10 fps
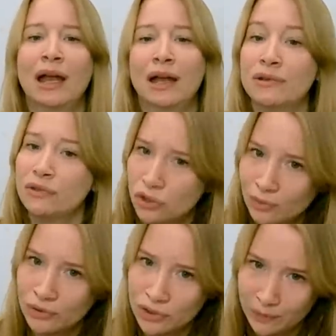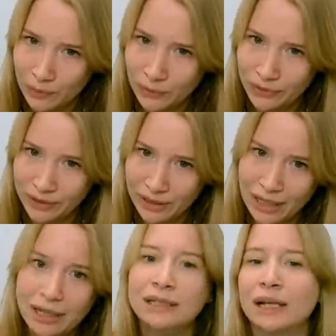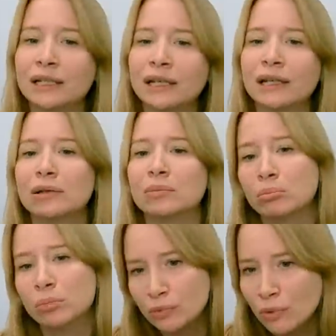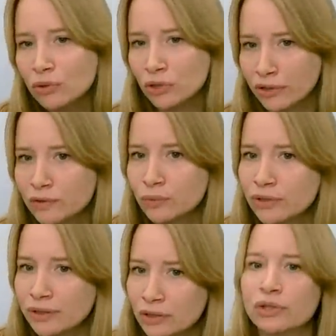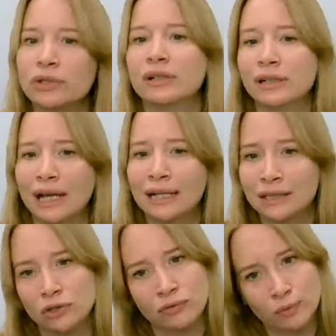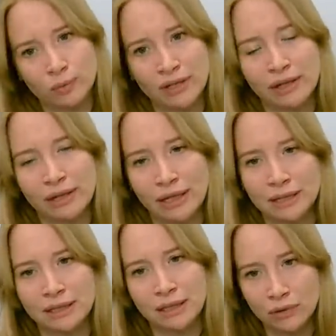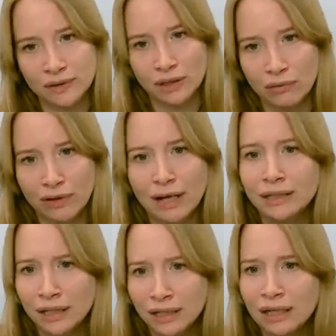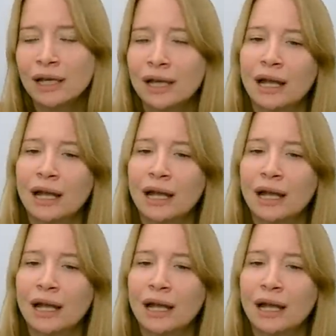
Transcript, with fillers: e, z czym on się spotyka i jakie być może wzbudza też reakcje, czy wzbudza reakcje jego zachowanie